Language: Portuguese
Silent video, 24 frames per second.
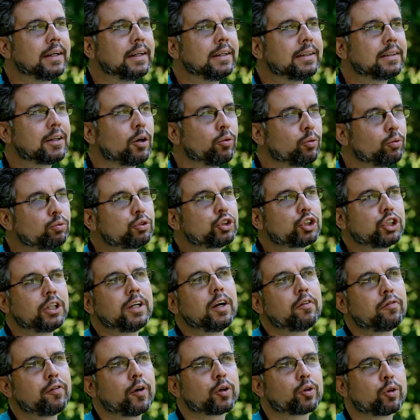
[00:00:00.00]
então não
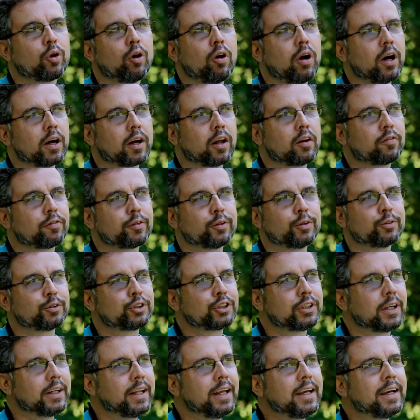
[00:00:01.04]
tinha fotógrafo, não
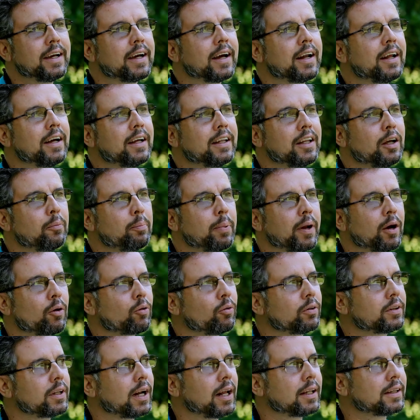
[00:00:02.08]
tinha nem grana para
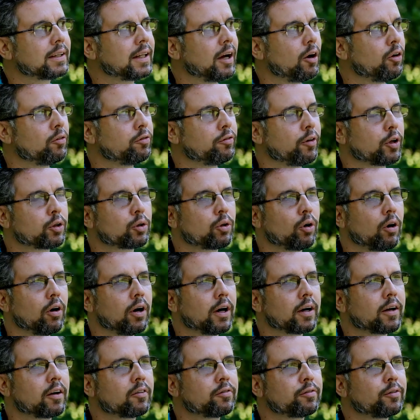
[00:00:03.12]
contratar o
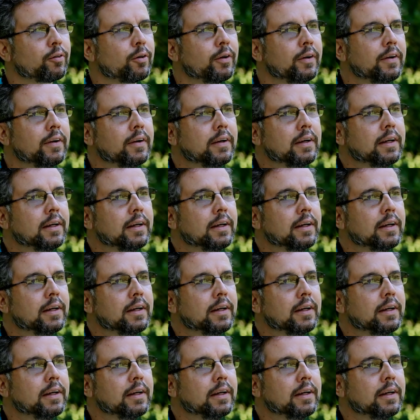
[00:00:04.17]
fotógrafo.